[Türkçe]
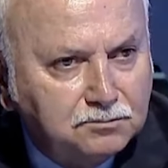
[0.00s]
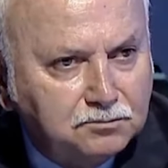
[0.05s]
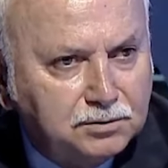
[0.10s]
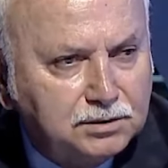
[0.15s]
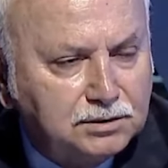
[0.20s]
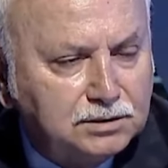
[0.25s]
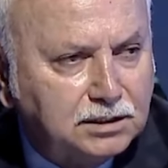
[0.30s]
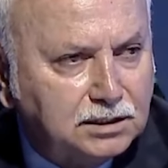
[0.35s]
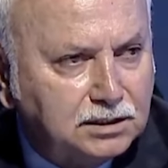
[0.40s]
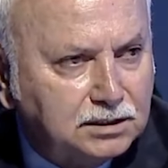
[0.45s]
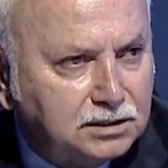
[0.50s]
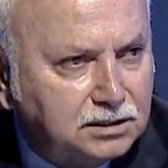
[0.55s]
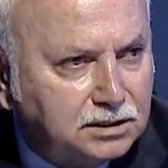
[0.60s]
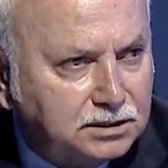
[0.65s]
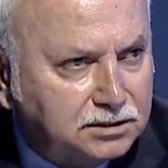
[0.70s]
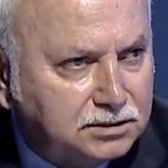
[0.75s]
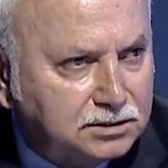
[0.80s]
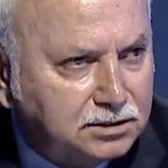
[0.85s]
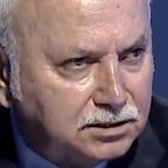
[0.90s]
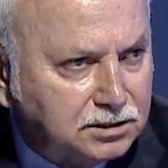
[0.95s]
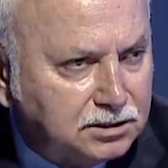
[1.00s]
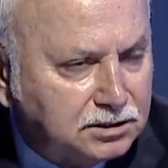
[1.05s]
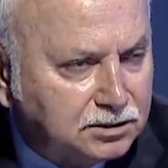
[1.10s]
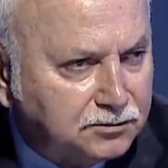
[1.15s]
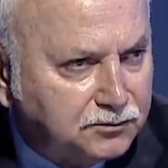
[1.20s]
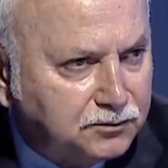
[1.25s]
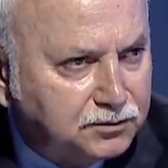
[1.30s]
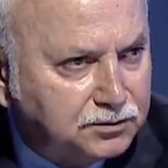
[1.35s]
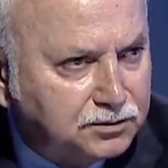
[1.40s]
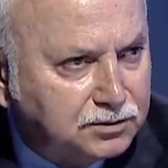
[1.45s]
bizler de aynı
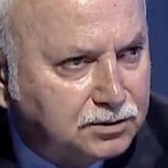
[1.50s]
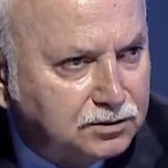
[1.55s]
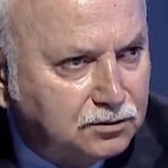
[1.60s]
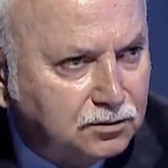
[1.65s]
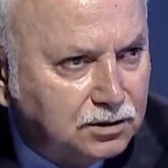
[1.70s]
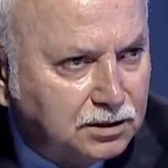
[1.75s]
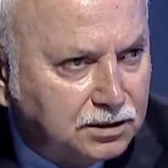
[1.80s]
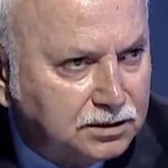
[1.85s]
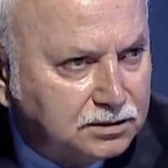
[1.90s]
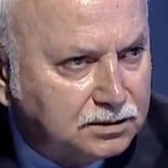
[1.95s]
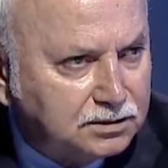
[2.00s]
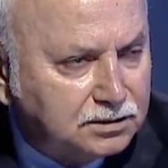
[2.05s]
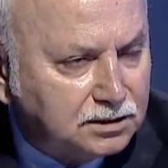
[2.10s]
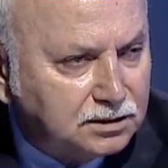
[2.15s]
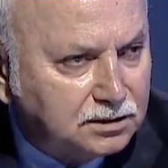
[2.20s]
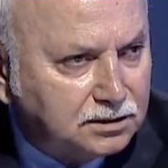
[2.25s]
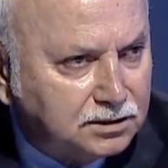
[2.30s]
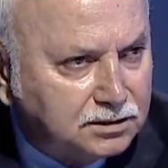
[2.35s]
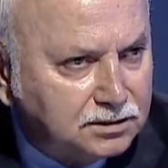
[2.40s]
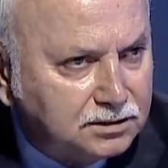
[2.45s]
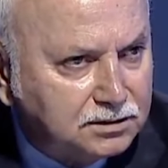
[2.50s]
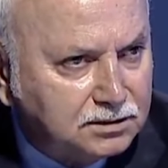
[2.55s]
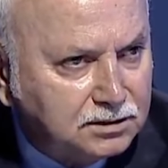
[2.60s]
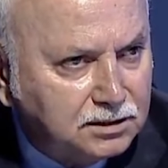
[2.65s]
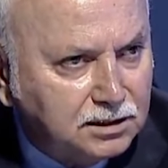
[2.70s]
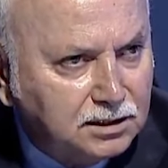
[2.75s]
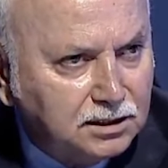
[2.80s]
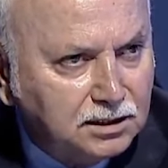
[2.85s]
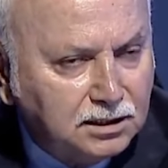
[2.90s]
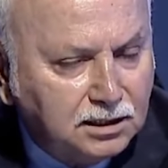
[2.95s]
şekilde fındığı olan insanlarız.
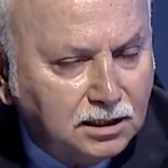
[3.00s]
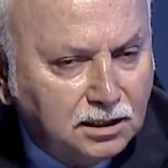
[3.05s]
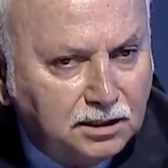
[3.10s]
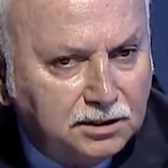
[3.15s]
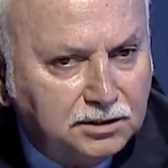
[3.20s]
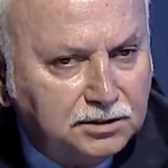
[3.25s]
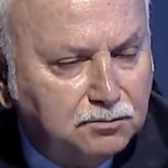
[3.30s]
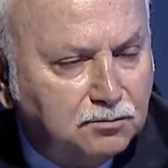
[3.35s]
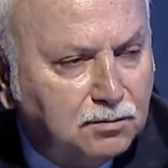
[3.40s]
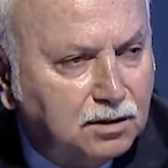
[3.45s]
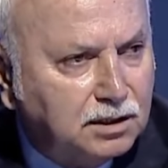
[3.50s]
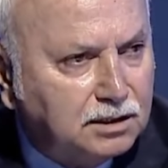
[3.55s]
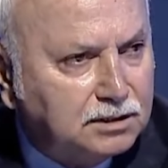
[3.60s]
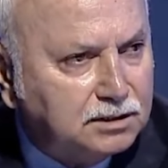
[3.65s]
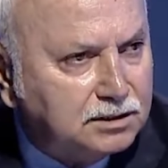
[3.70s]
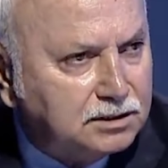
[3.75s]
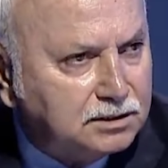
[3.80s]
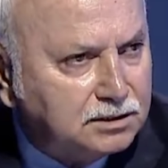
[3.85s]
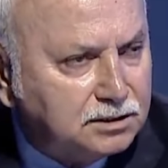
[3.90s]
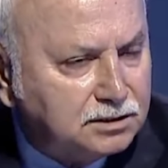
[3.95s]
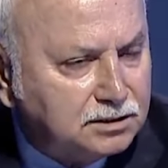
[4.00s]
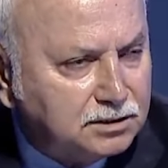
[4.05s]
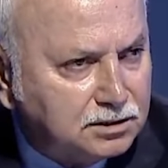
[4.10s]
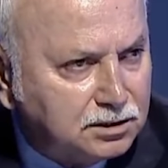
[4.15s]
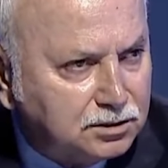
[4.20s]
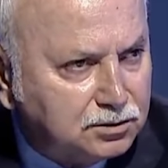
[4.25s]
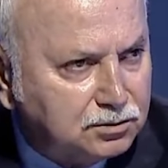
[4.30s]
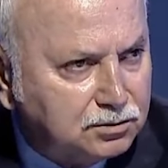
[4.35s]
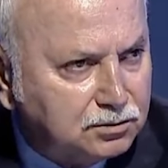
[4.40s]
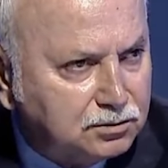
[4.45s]
Tabii. Aynı maliyetleri
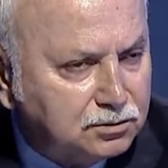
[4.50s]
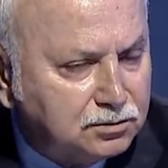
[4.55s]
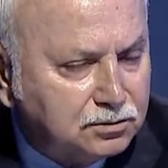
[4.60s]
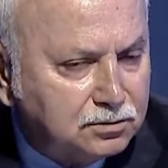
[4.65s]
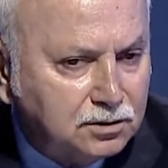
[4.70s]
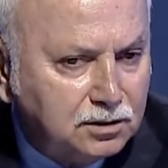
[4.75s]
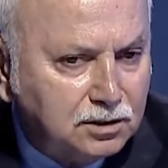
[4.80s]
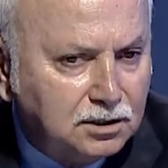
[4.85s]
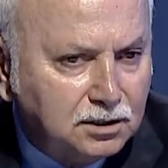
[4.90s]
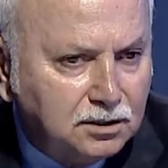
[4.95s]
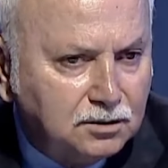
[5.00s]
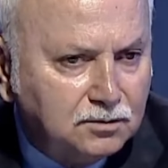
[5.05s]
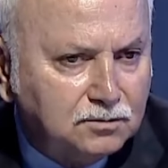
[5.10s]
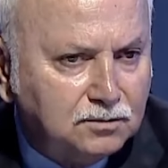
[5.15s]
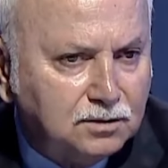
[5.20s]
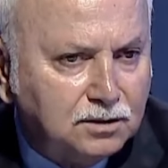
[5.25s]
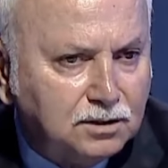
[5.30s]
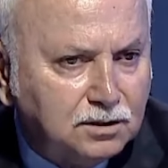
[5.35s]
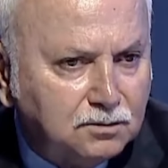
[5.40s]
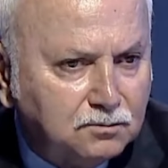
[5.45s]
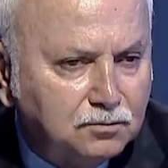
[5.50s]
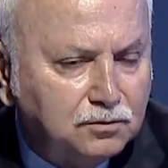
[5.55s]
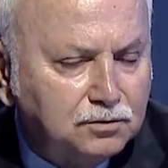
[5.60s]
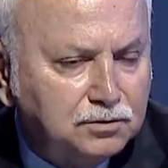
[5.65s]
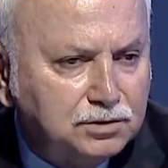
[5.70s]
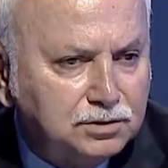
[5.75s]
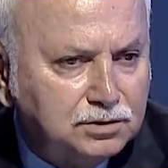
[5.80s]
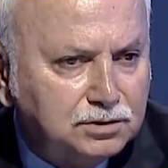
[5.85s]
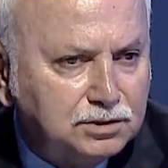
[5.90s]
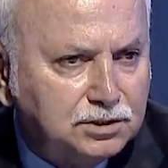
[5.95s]
yaşıyoruz ve bu
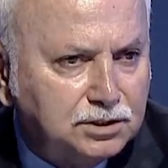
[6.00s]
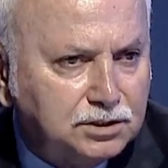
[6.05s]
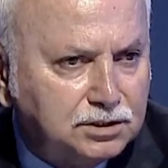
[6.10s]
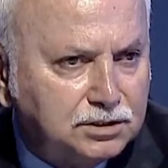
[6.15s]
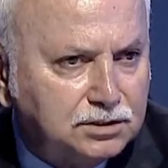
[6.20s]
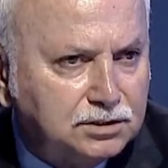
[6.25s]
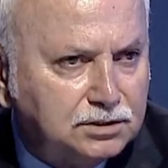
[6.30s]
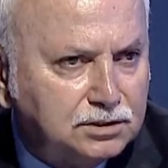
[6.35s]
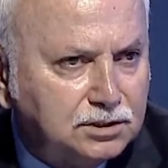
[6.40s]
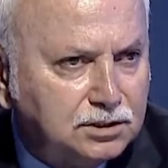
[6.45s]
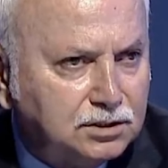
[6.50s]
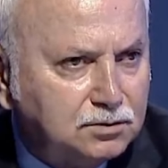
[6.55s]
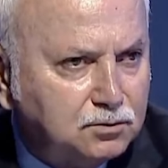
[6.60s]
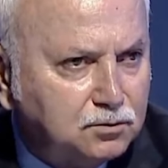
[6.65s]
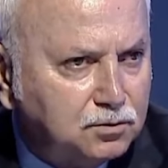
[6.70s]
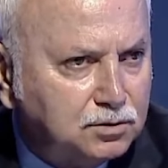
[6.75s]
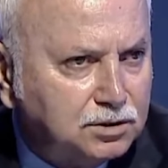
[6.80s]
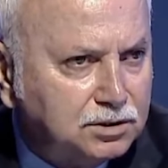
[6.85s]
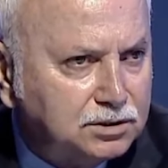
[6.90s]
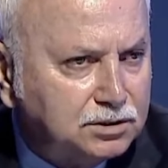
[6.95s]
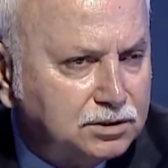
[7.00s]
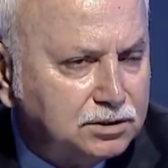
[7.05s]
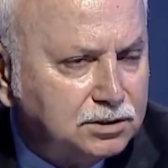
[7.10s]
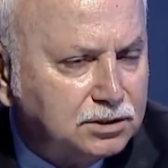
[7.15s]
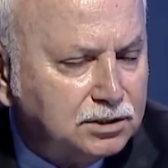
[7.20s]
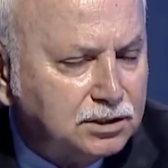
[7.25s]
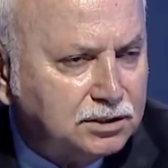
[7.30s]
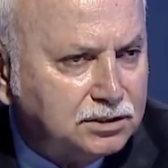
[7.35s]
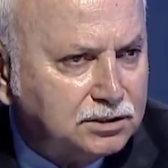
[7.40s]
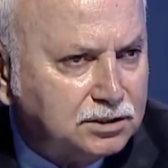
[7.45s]
işin içerisinde
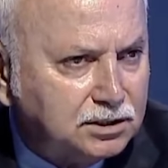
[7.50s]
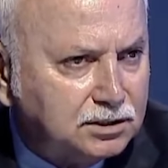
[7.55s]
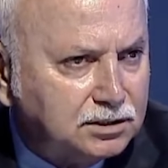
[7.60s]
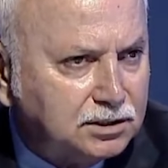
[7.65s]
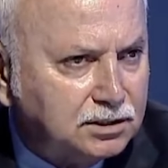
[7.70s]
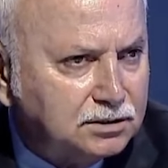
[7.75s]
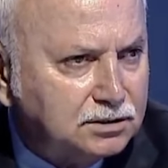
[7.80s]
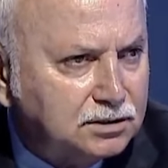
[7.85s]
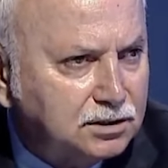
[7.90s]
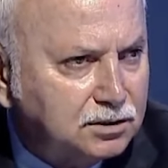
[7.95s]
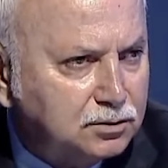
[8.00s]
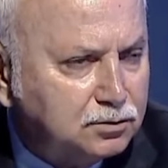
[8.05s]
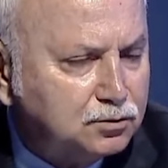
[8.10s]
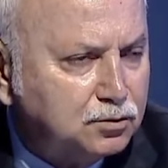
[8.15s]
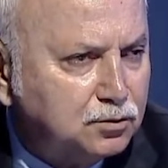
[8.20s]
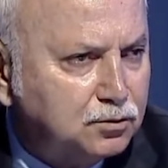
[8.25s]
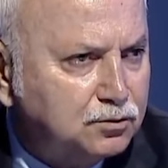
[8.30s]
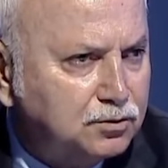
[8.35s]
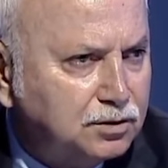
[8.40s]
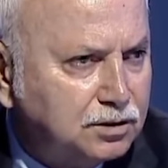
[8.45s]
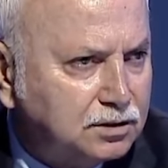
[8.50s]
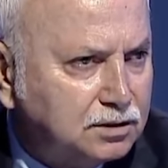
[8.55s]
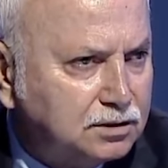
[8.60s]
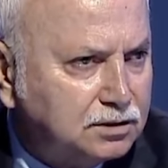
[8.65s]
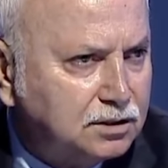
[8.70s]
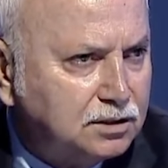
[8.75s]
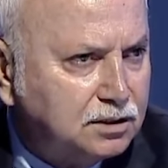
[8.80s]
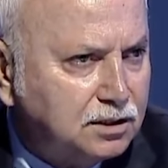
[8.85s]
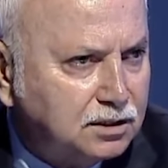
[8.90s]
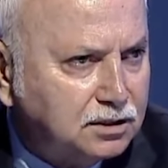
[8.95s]
üretici gerçekten sonuna
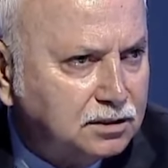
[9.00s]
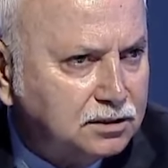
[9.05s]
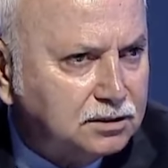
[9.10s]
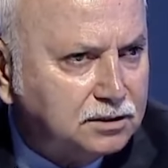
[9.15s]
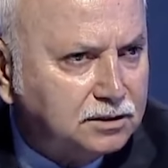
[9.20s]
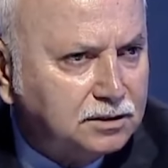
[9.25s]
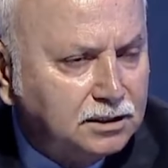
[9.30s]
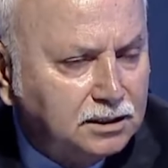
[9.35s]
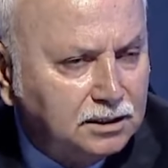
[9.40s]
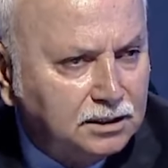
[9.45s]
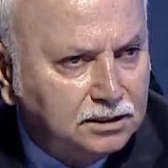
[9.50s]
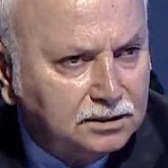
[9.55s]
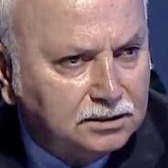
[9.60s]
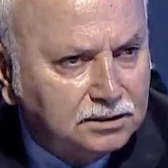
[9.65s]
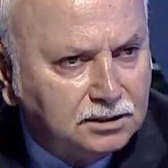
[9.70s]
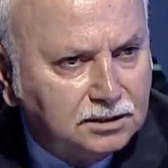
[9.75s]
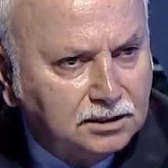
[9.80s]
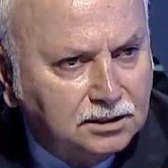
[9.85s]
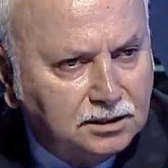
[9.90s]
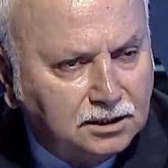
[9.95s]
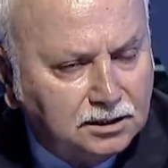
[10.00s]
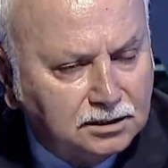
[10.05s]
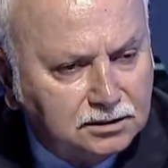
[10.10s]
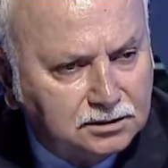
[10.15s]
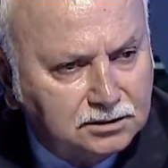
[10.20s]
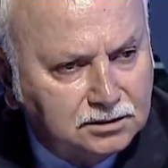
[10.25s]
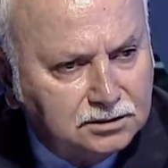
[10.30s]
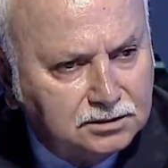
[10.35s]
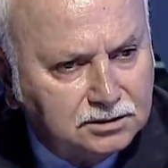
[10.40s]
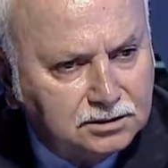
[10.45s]
kadar haklı. Neden
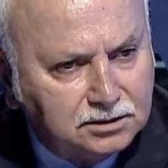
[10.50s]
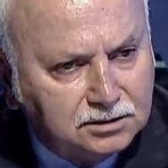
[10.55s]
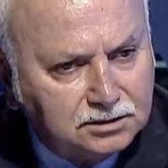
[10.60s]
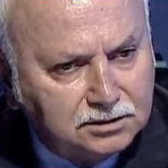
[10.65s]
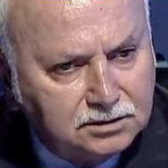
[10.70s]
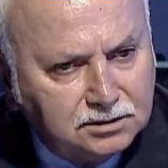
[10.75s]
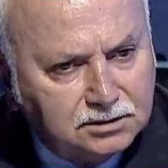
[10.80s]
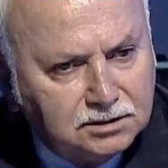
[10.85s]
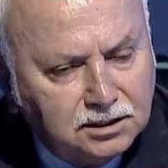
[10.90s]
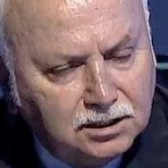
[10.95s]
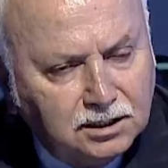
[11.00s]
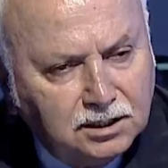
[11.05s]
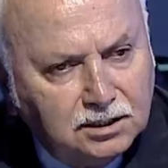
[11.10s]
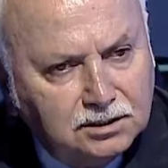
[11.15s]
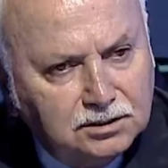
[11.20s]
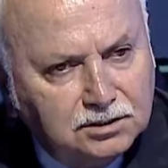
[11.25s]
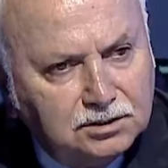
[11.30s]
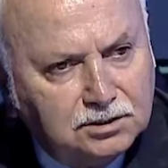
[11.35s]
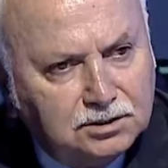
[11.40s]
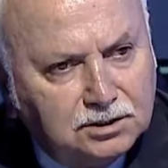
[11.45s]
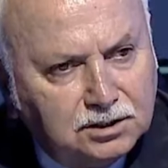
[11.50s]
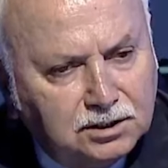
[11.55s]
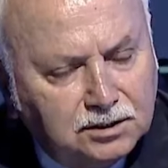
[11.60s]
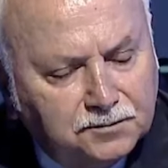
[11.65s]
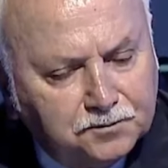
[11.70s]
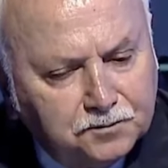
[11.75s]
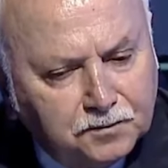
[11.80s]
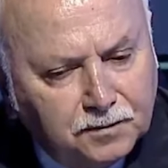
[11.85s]
haklı diyeceksiniz? İşte